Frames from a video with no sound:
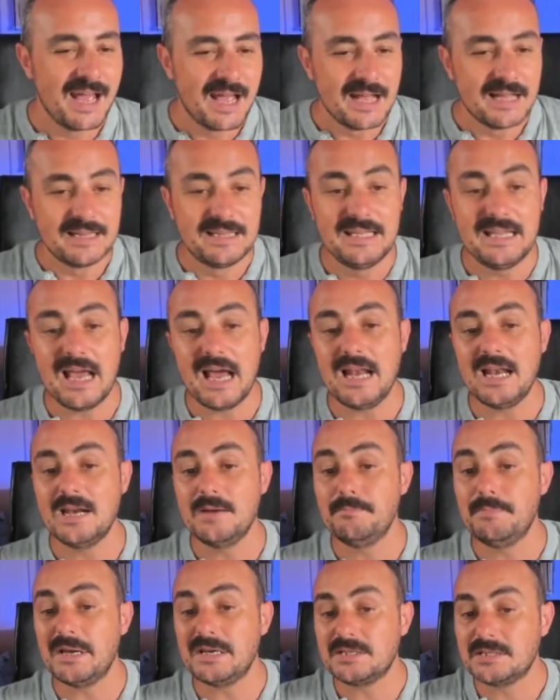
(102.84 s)

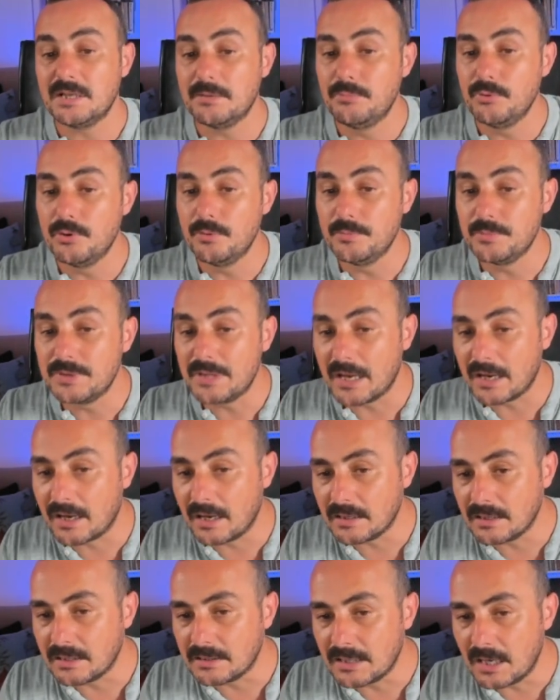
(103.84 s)
Diğerlerin 5 ile bölümünden
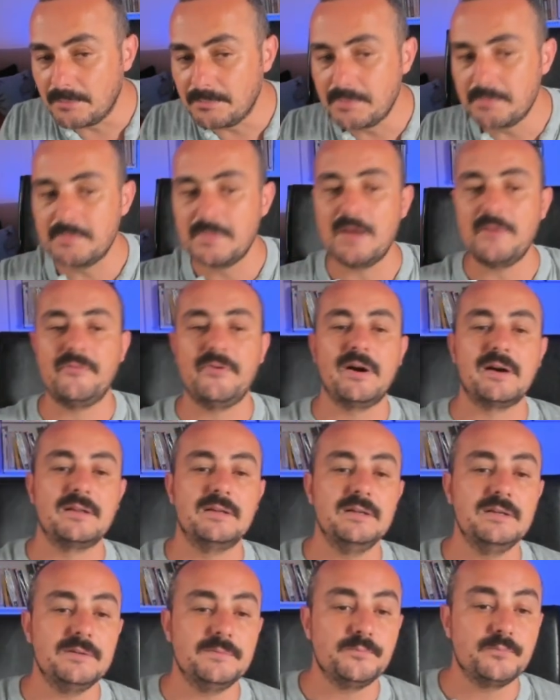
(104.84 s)
kalanlar birbirinden
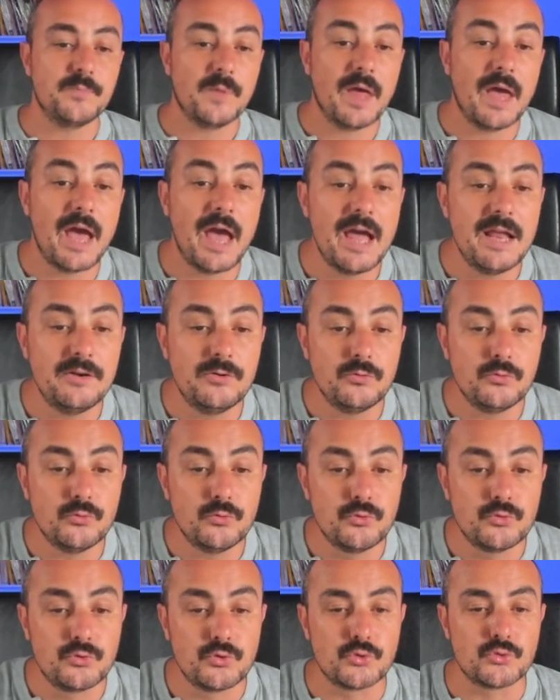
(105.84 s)
farklıdır. En
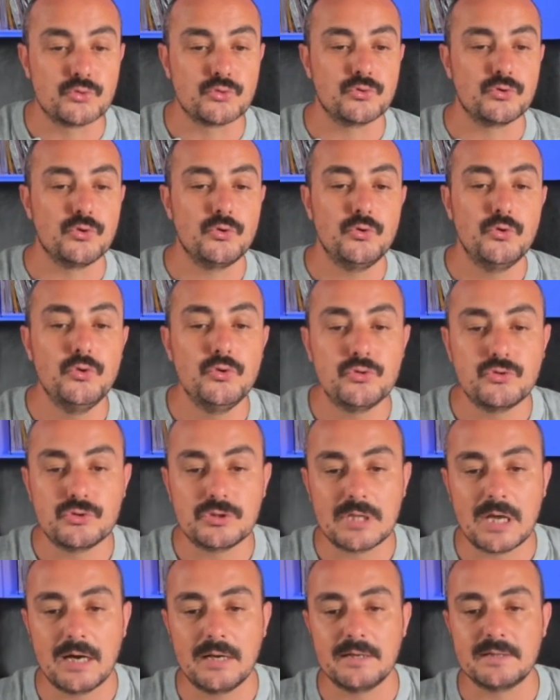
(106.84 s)
ucuz 3
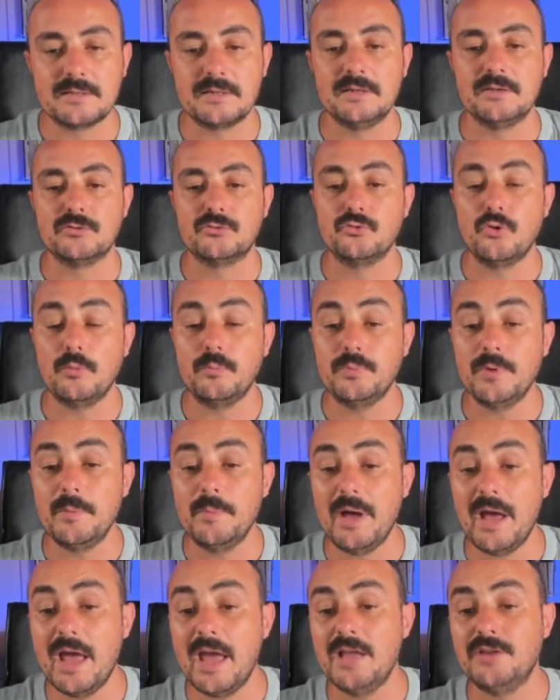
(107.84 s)
tanesinin
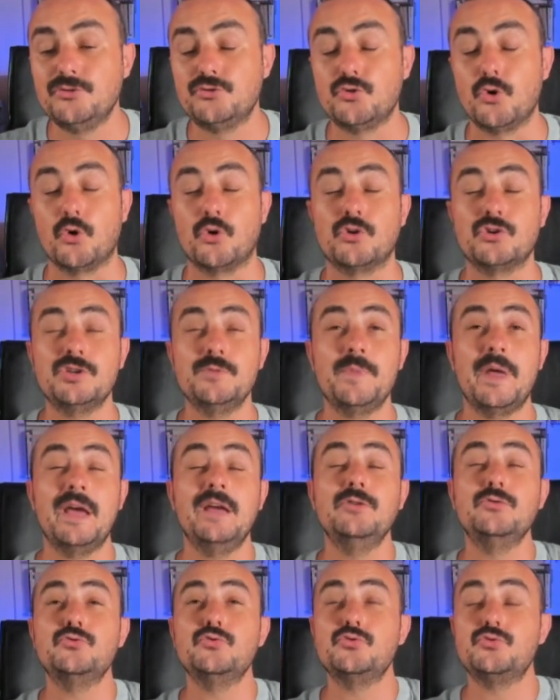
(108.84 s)
toplamı en çok. Şimdi
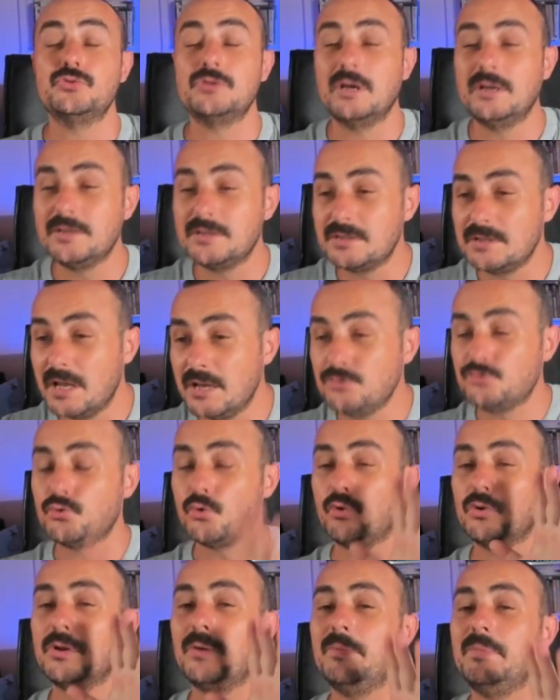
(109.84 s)
en ucuz tanesinin en
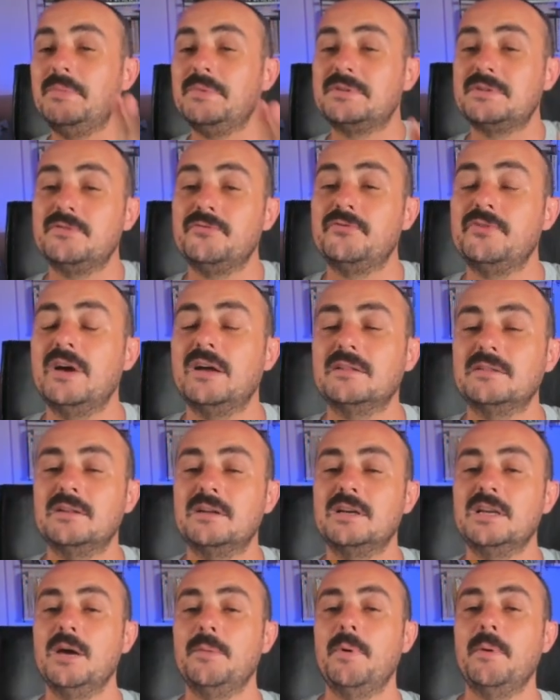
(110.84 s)
çok olabilmesinin
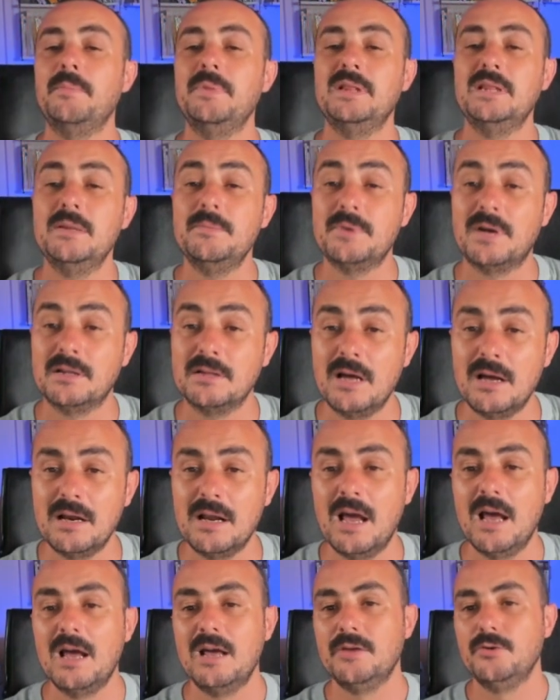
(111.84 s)
fiyatları yapabildiğim kadar
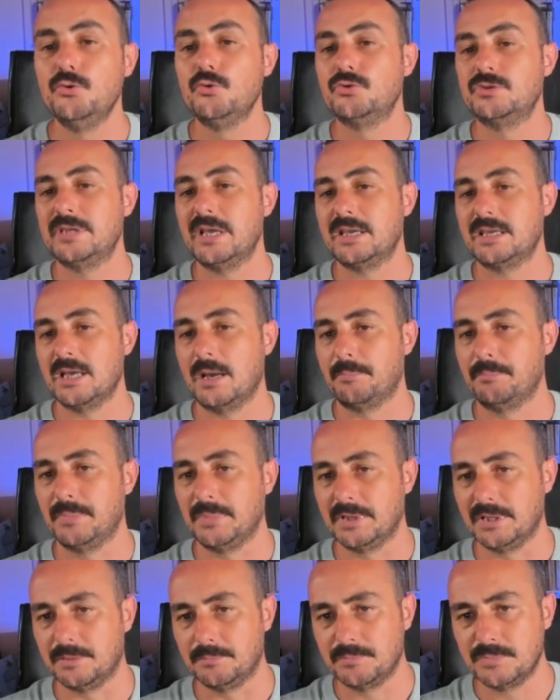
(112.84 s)
yüksek
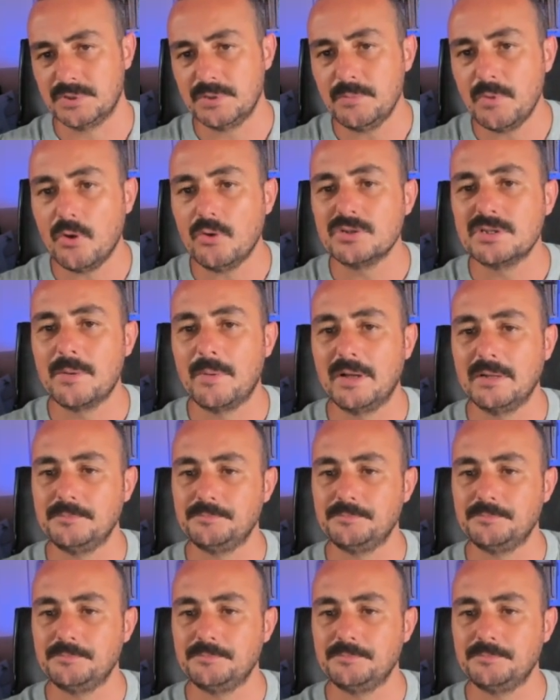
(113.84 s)
yapmalıyım. Şimdi o zaman